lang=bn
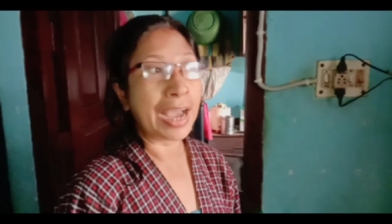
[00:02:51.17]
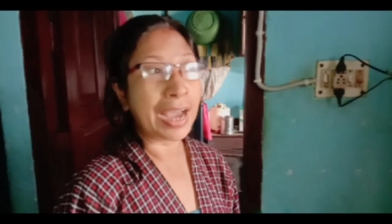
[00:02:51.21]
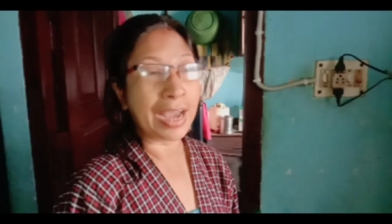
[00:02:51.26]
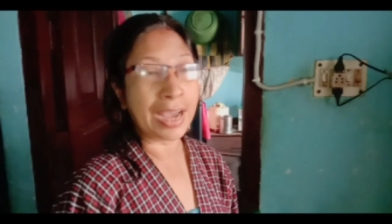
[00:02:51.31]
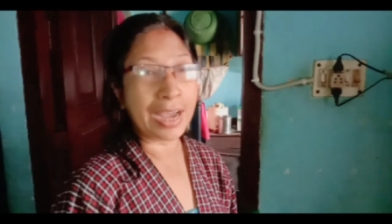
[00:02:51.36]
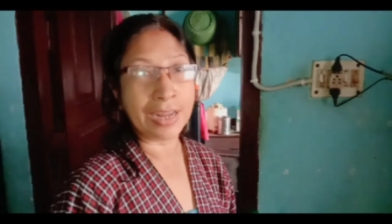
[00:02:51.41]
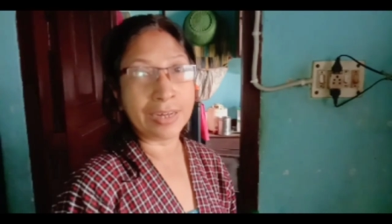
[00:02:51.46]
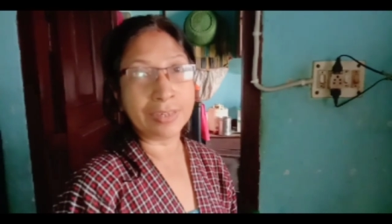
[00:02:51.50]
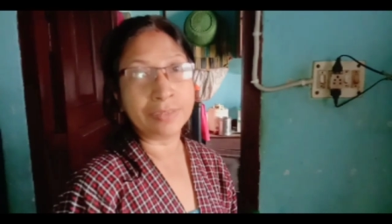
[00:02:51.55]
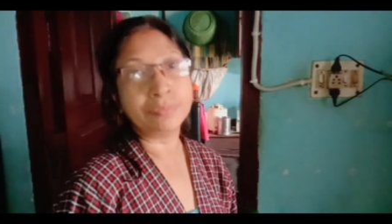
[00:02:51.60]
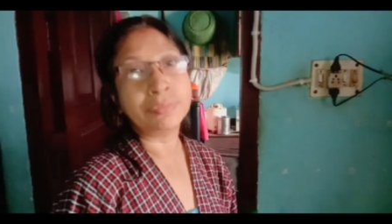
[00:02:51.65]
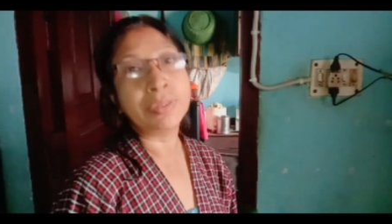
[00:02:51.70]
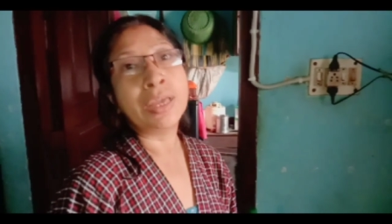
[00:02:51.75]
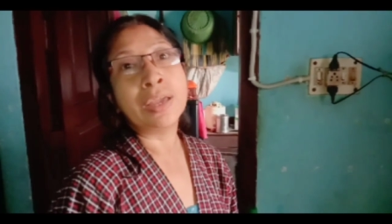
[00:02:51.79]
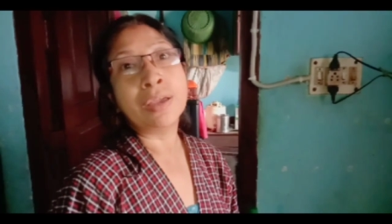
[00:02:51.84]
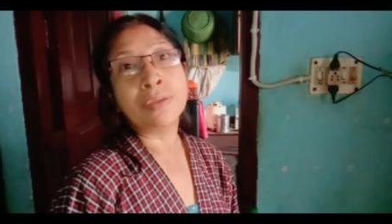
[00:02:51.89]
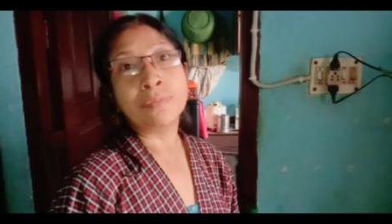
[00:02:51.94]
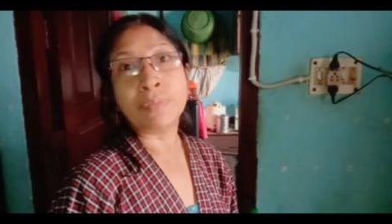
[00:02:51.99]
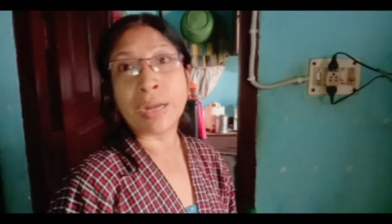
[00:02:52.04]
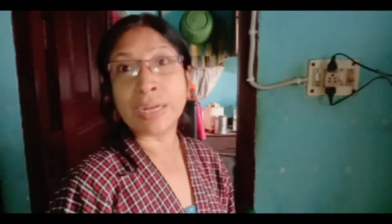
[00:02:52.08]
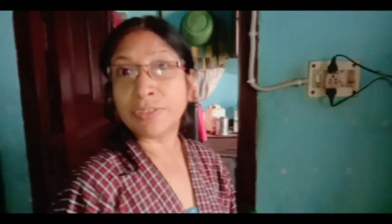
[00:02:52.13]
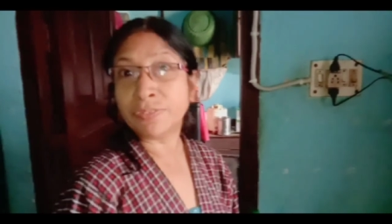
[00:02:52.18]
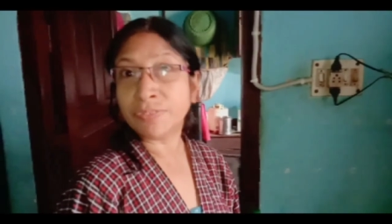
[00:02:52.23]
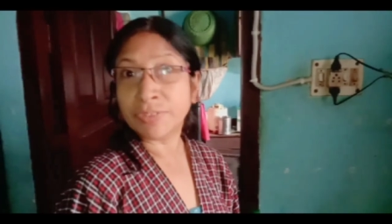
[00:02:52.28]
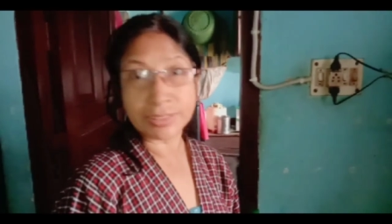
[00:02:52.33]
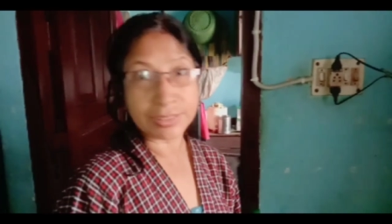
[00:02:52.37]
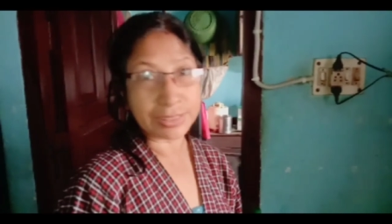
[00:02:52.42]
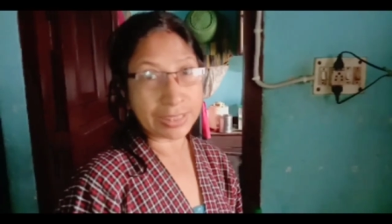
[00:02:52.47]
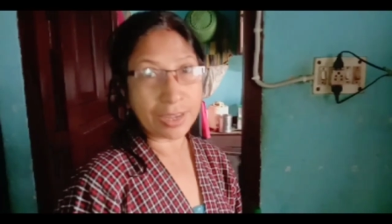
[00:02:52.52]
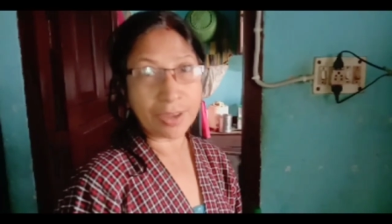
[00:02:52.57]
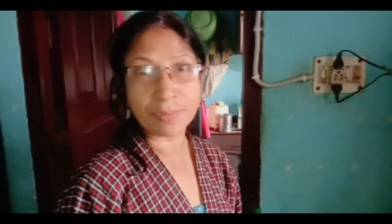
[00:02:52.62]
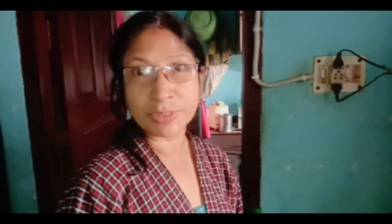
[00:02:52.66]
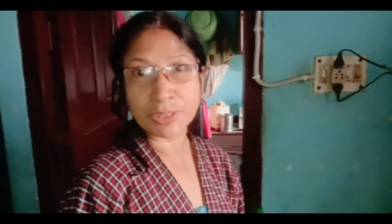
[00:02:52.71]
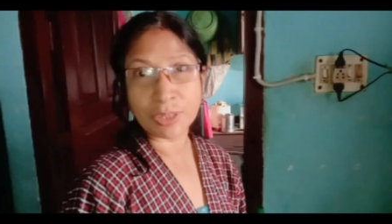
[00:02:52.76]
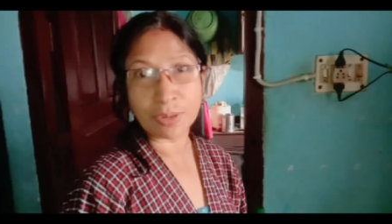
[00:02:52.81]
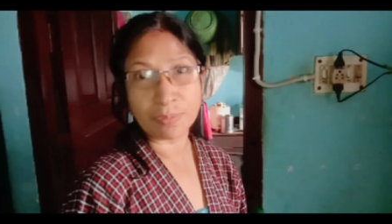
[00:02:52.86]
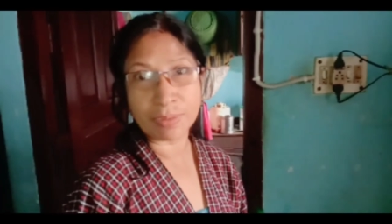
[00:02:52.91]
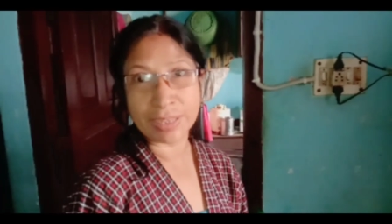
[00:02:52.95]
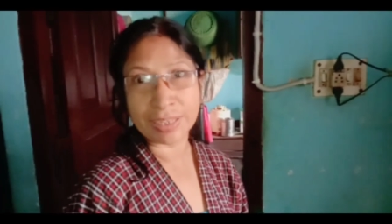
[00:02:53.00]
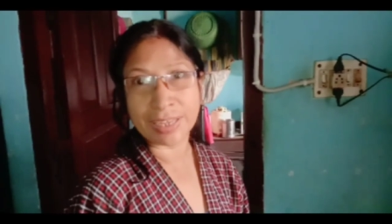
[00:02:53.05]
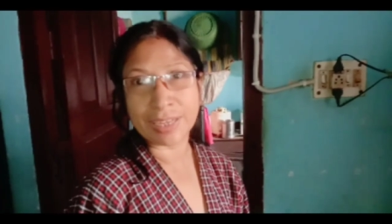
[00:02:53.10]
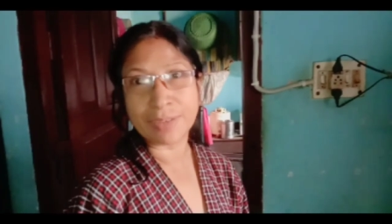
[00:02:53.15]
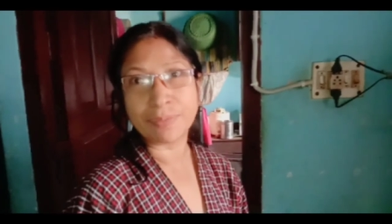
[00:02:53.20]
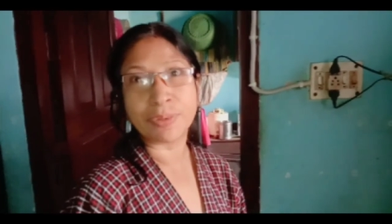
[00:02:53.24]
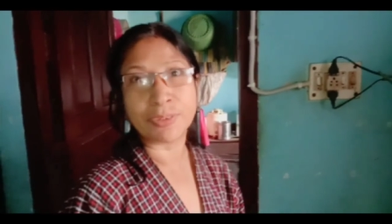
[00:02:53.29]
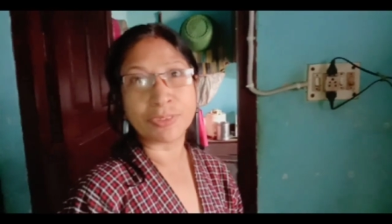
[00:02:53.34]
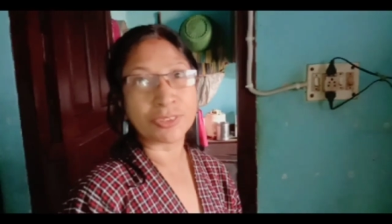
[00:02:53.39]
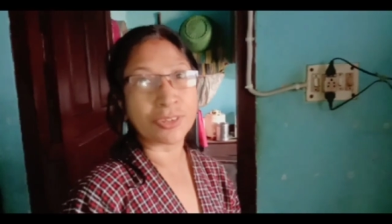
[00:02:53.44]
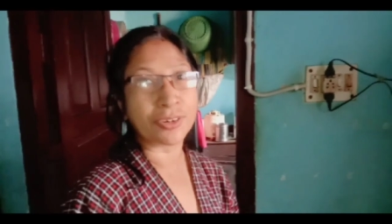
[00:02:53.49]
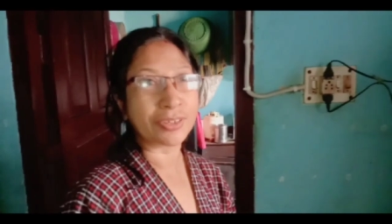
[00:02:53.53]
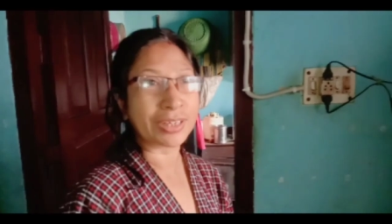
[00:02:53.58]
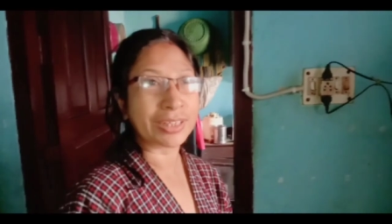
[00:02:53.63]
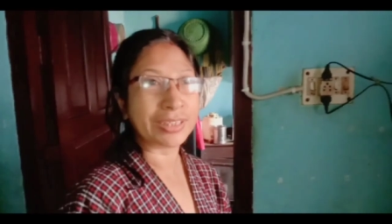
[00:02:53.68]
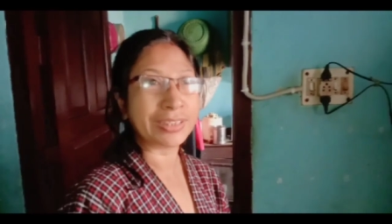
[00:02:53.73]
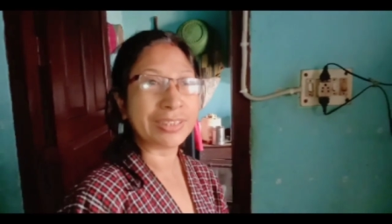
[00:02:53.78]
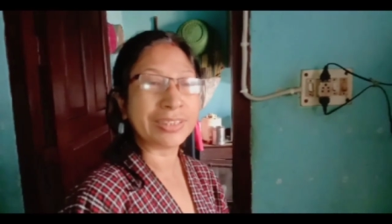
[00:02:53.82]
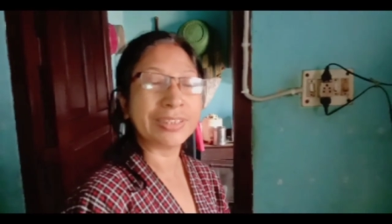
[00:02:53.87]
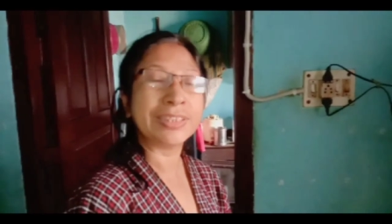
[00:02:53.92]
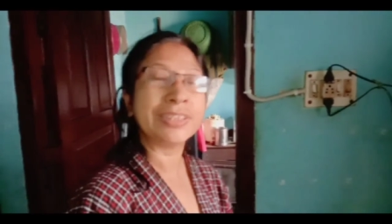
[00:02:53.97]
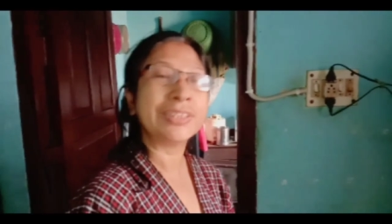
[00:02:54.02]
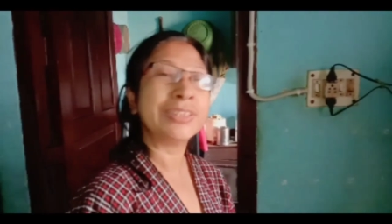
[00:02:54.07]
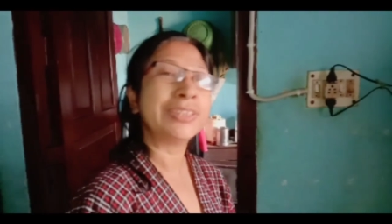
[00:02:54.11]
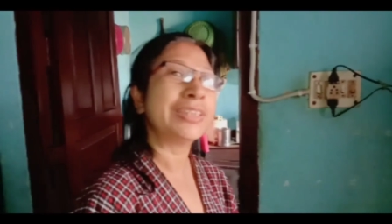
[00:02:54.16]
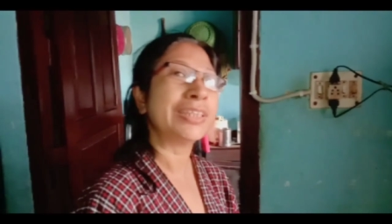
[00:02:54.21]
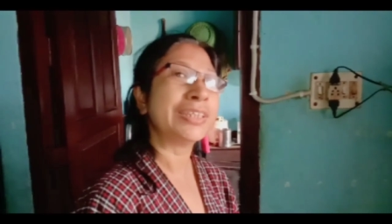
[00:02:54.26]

আর বাড়ি ফিরতে হবে সবাইকে পৌষ সংক্রান্তির দিন